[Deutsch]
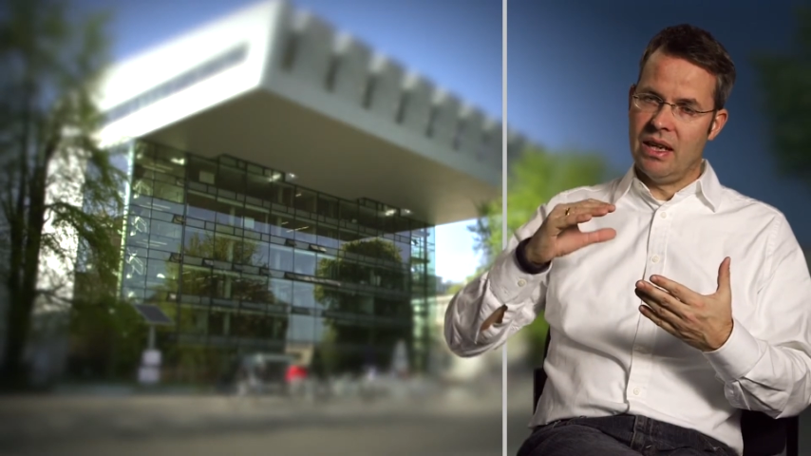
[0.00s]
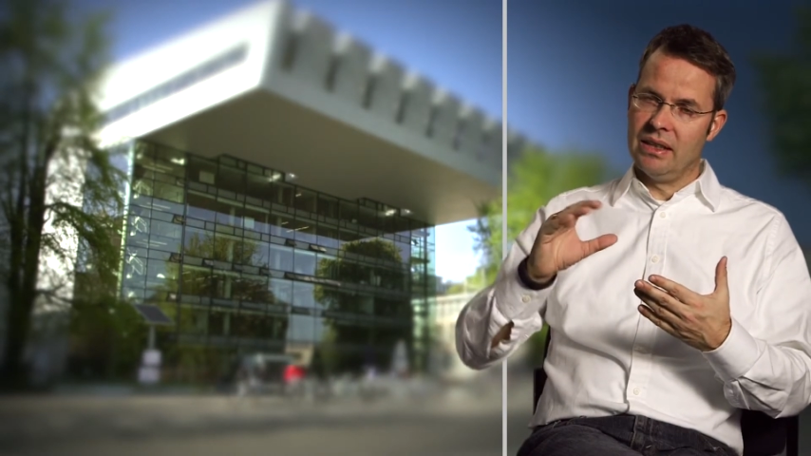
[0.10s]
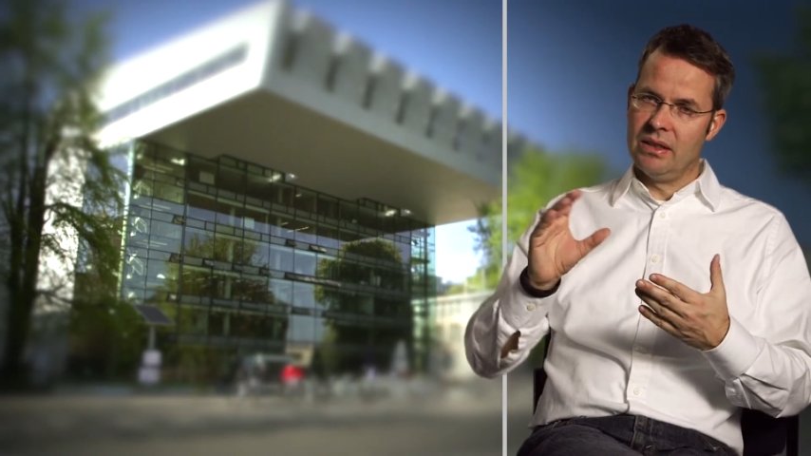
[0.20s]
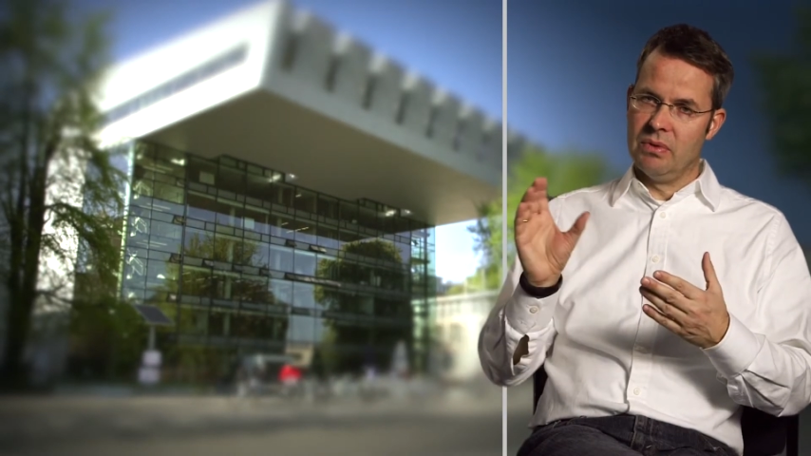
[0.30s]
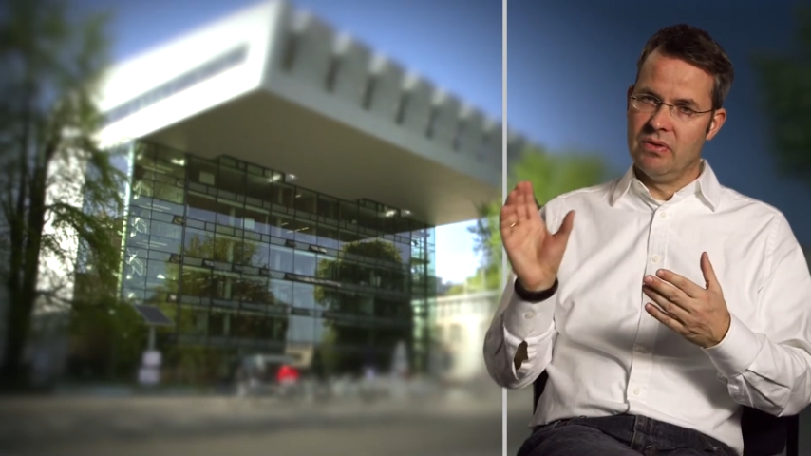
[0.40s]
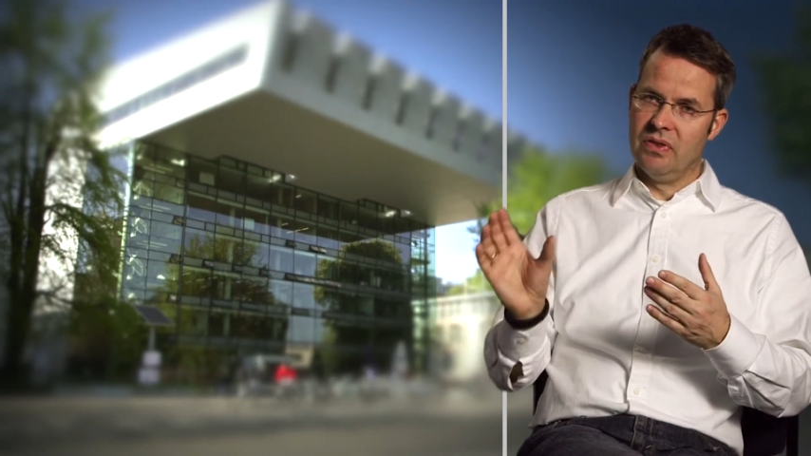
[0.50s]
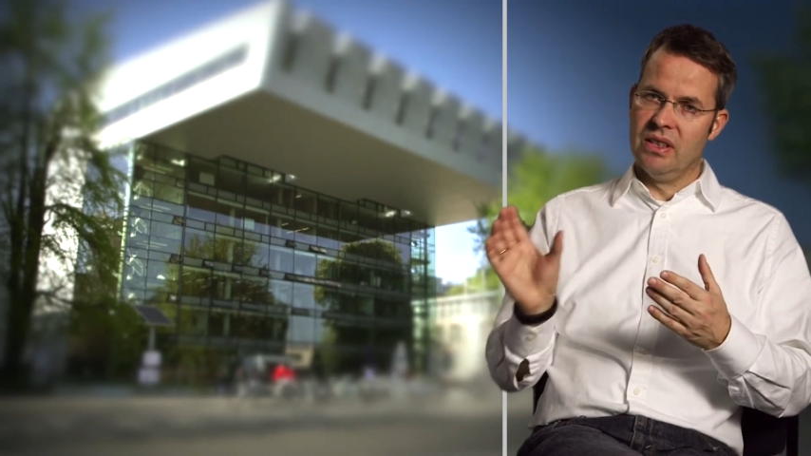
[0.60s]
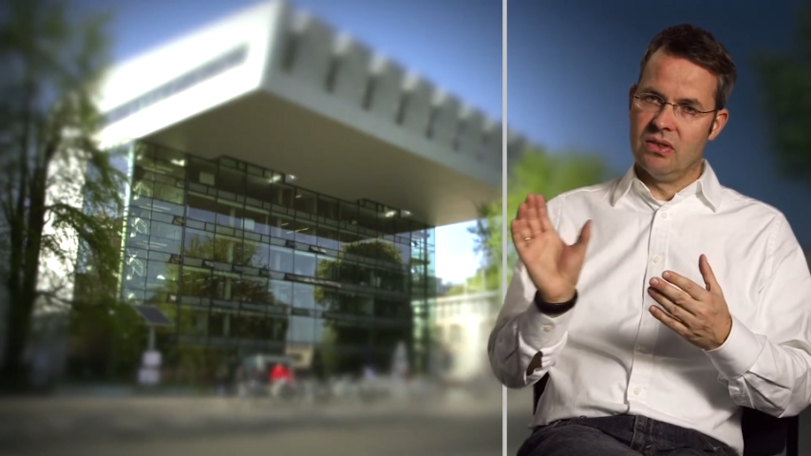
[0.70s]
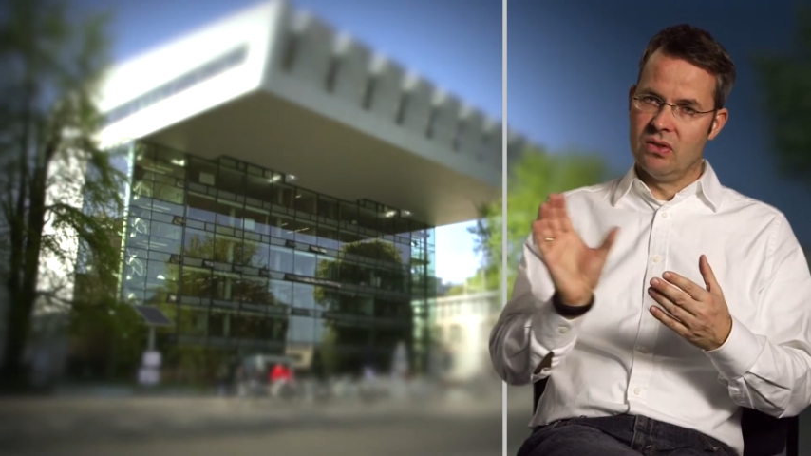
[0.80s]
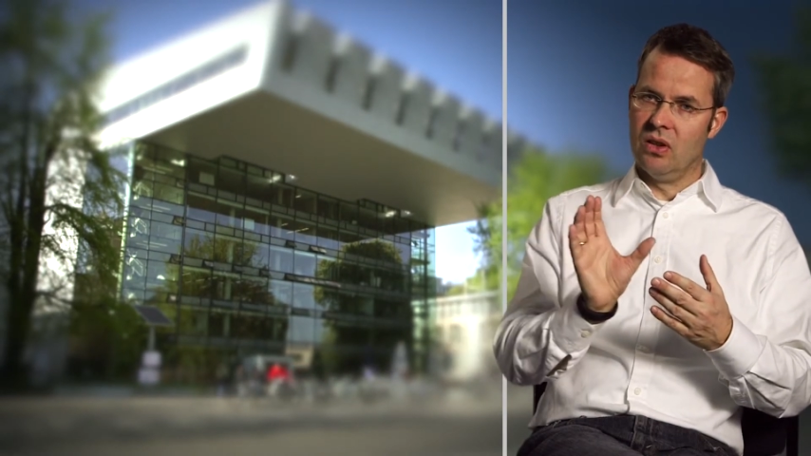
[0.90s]
eigentlich mit
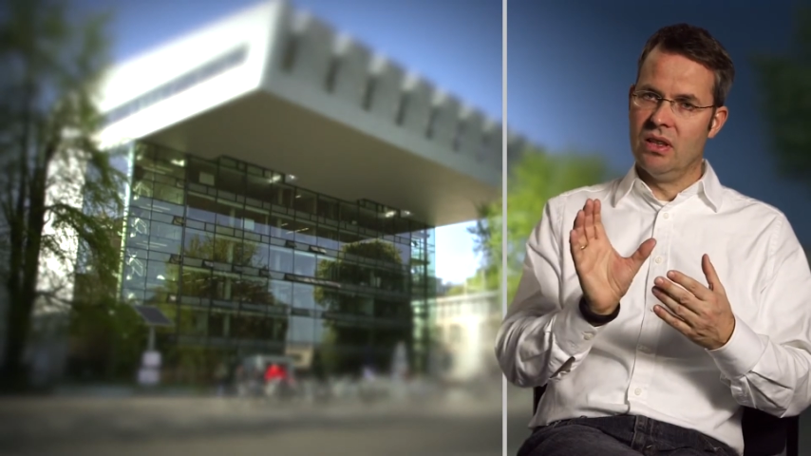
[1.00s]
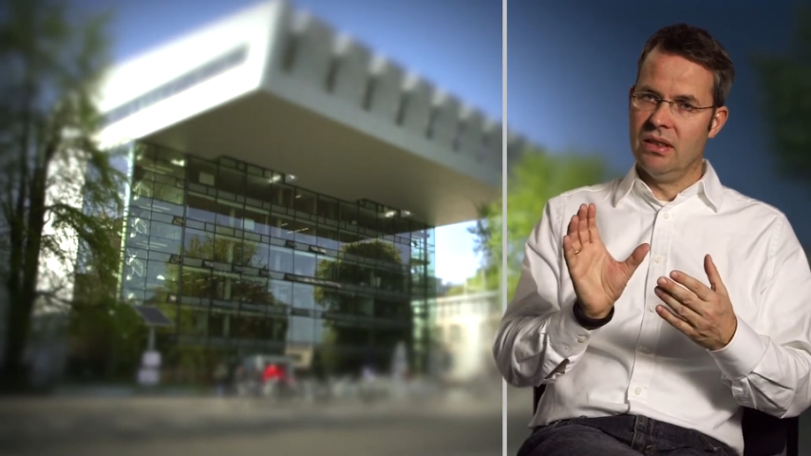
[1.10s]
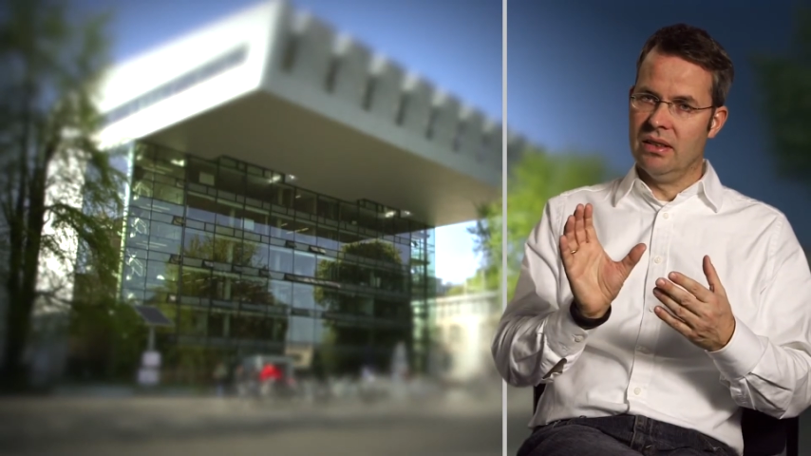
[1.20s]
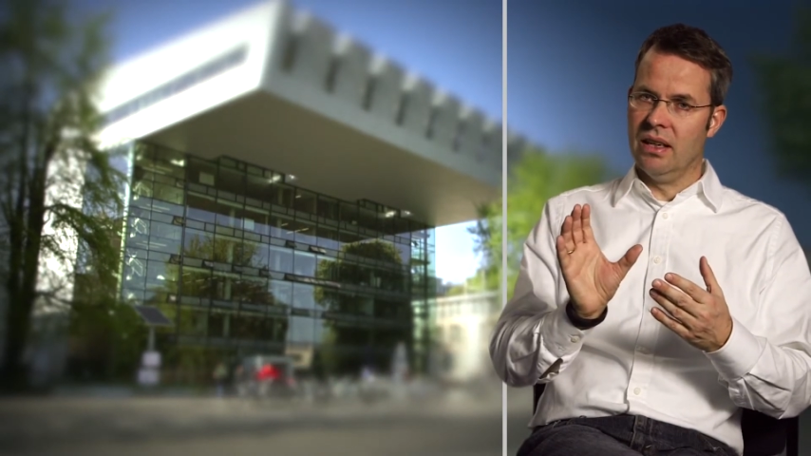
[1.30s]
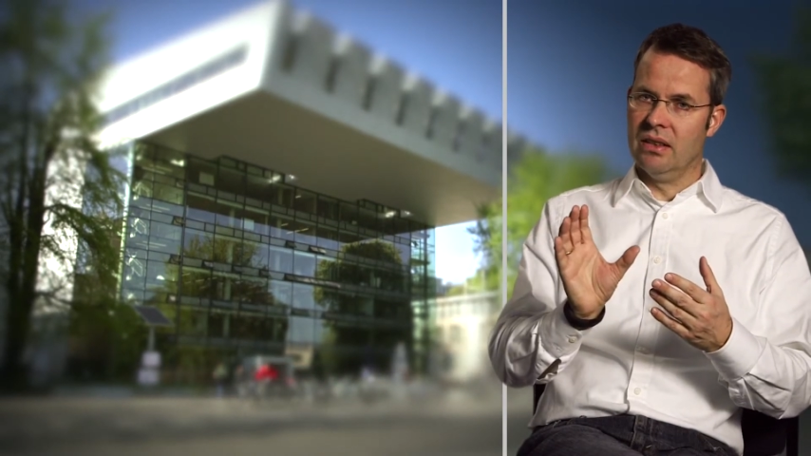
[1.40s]
vier Säulen